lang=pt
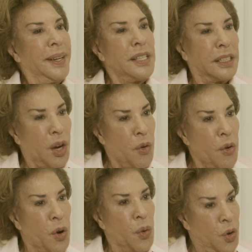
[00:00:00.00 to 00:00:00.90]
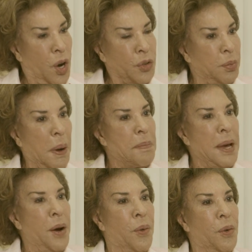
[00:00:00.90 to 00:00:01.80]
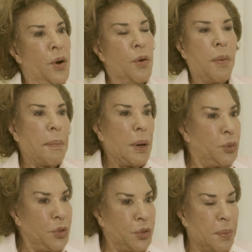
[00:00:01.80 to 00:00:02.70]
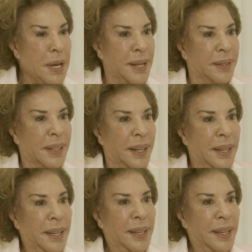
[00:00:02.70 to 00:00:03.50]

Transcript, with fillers: Então, o nosso papel, o papel do espírita,